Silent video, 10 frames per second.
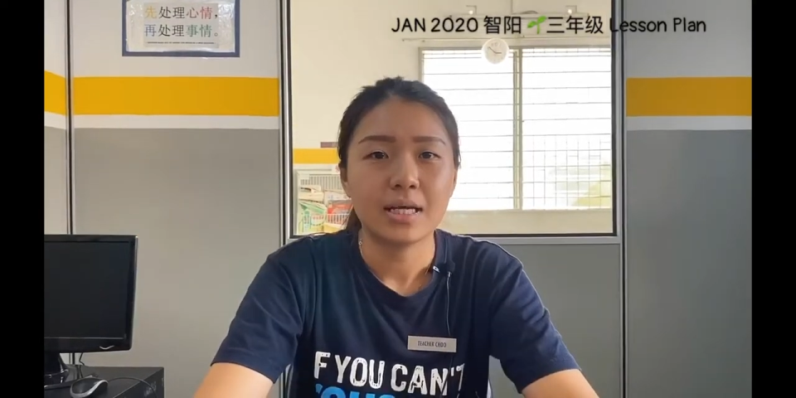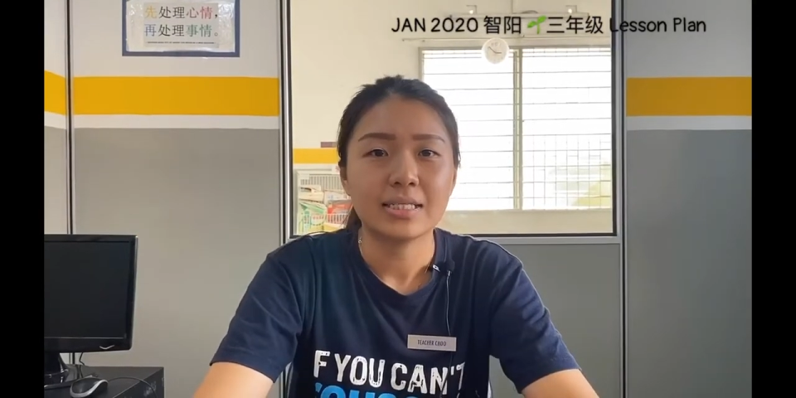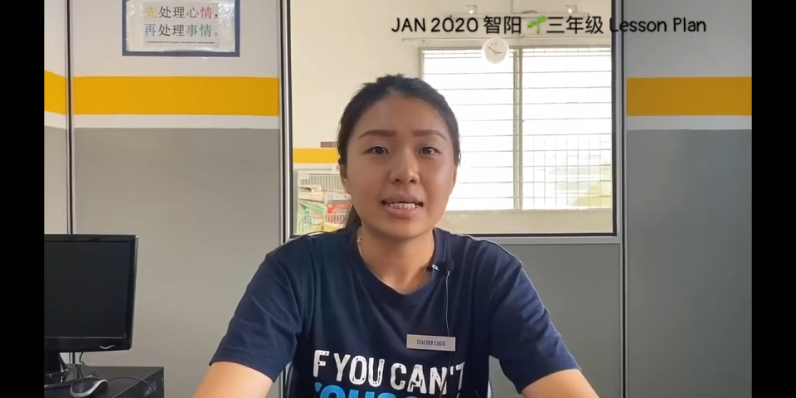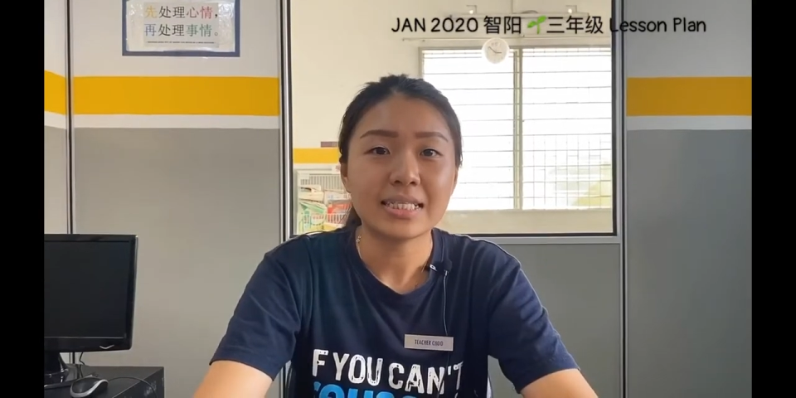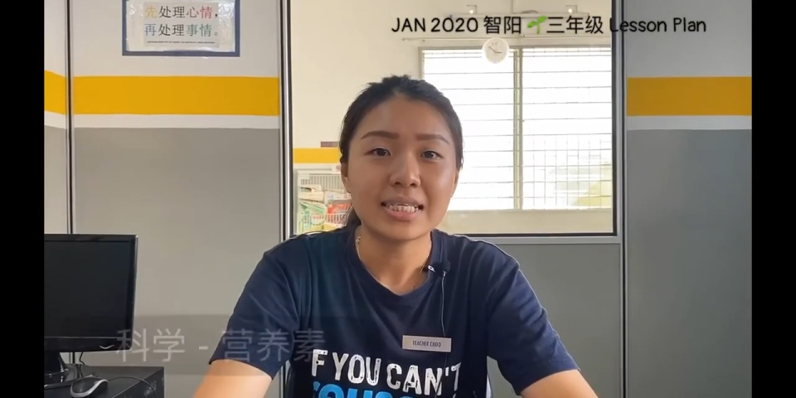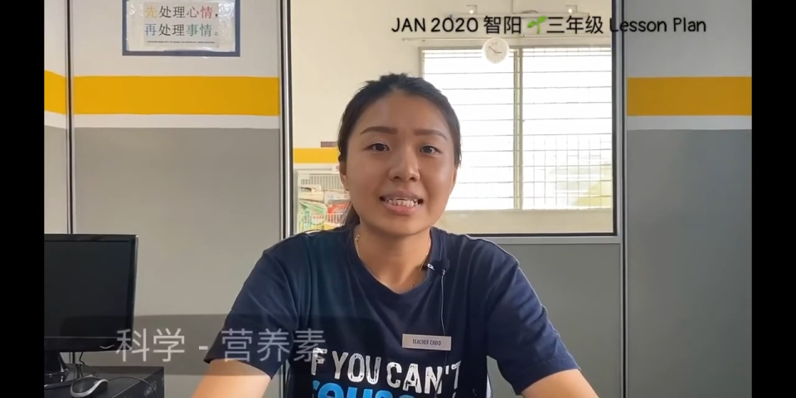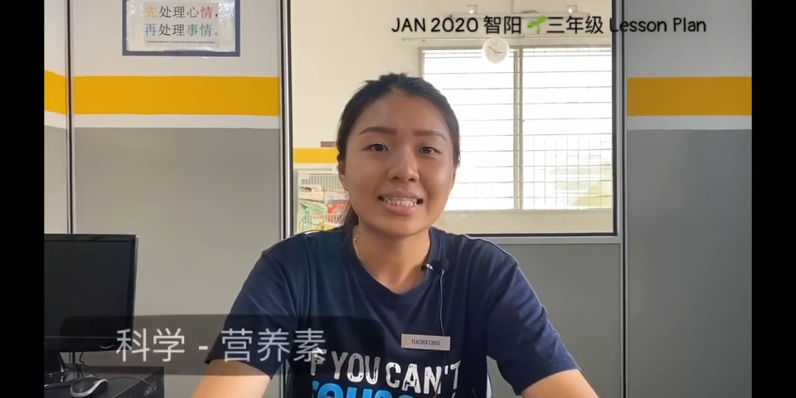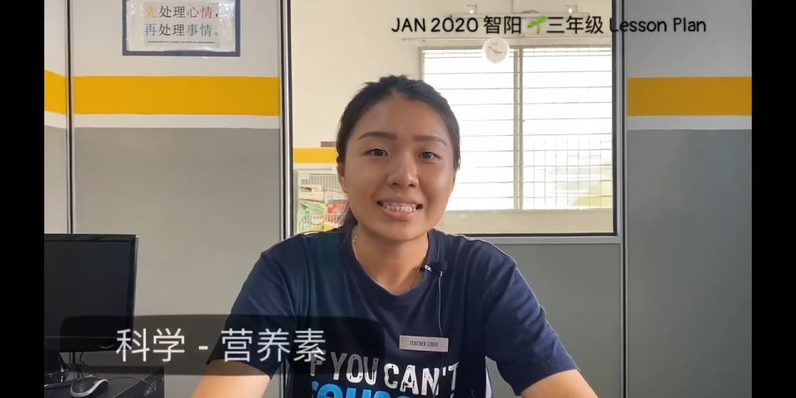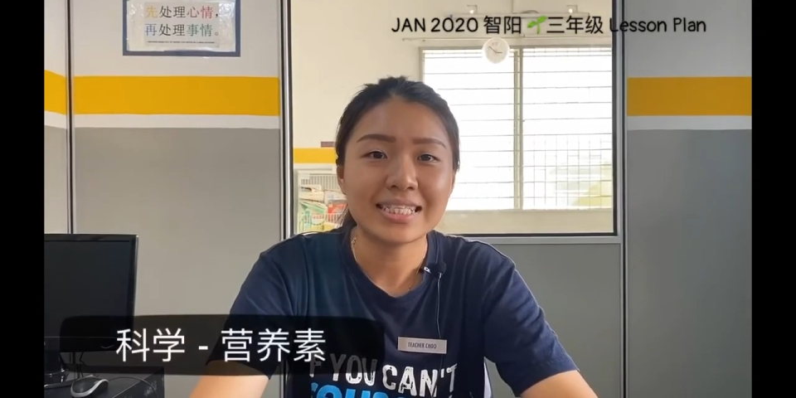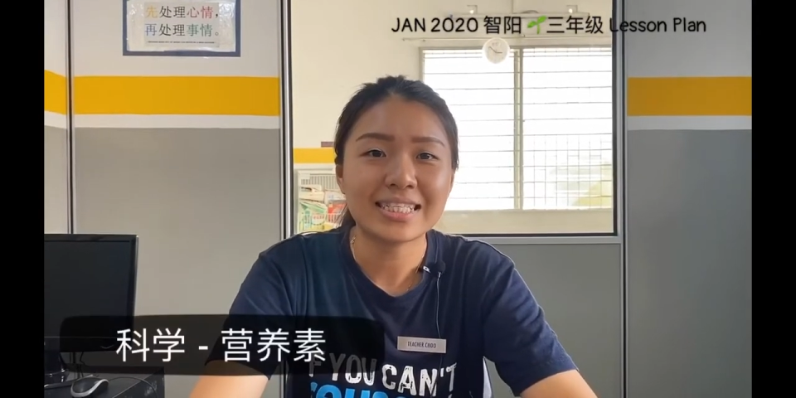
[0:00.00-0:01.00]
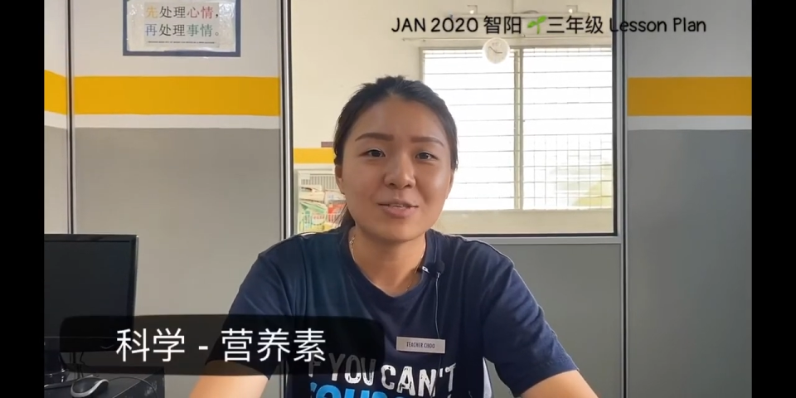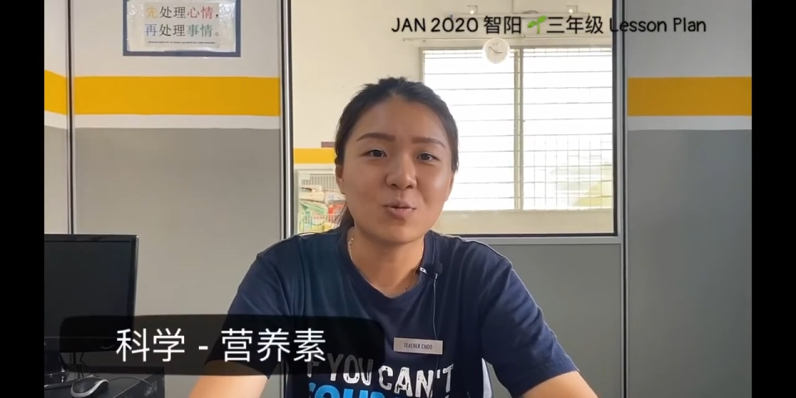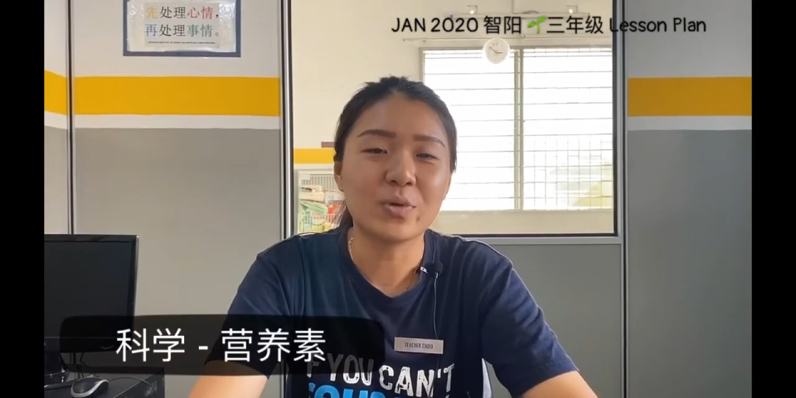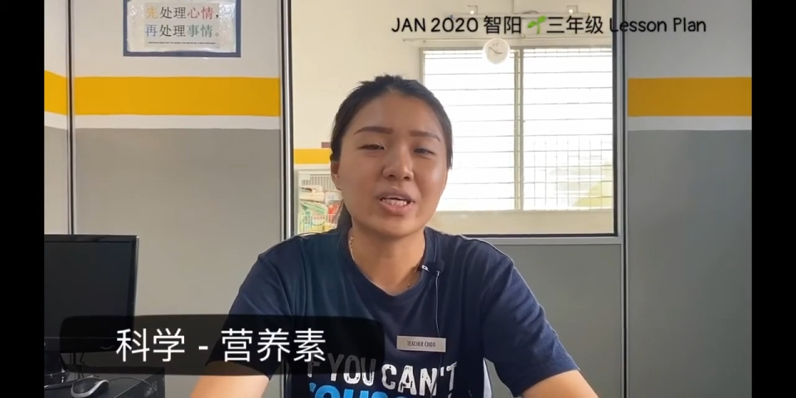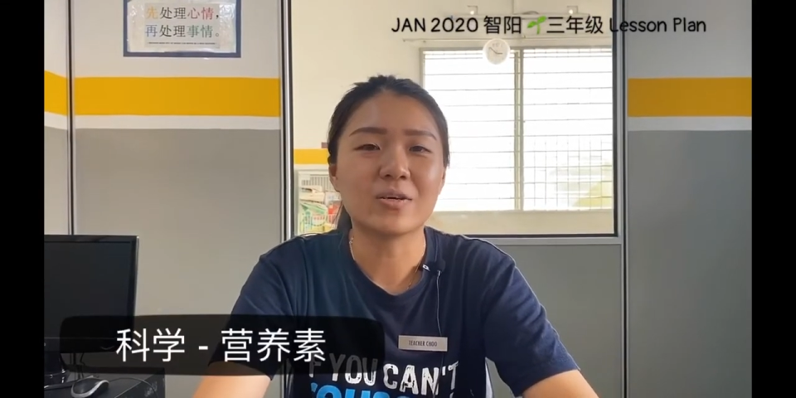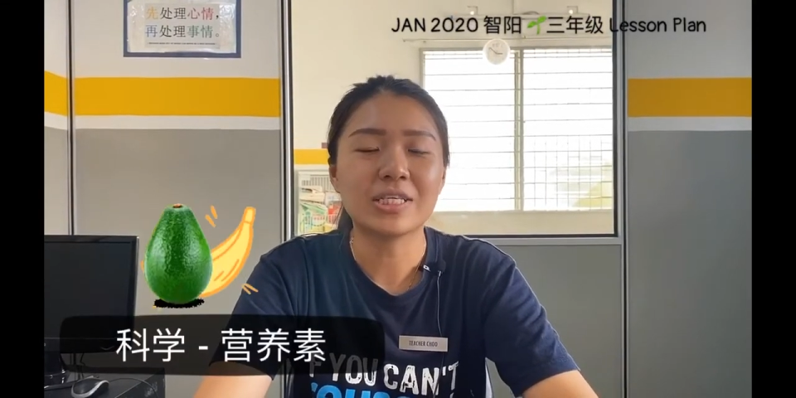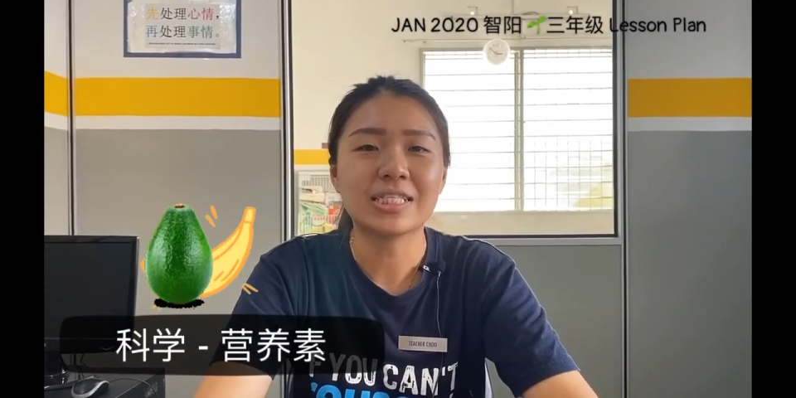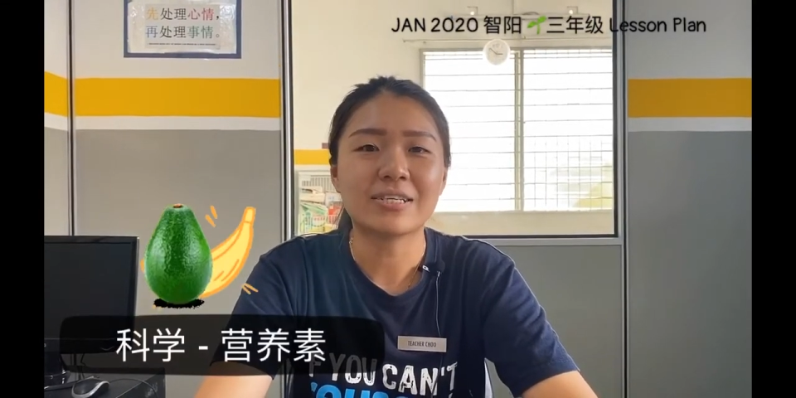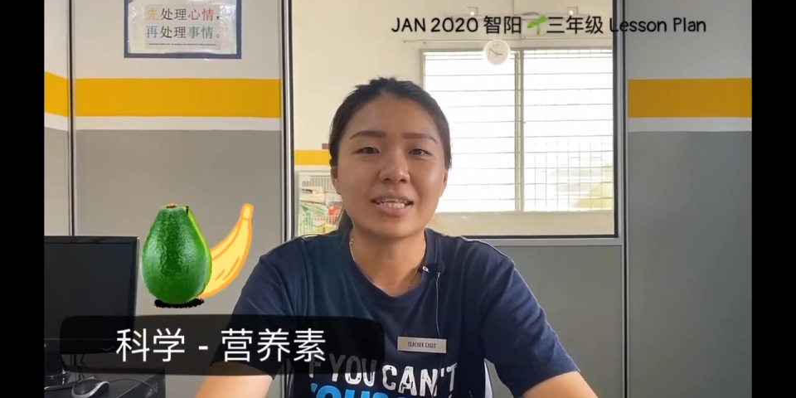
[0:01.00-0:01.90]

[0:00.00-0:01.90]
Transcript: 在这一个星期，我们也会教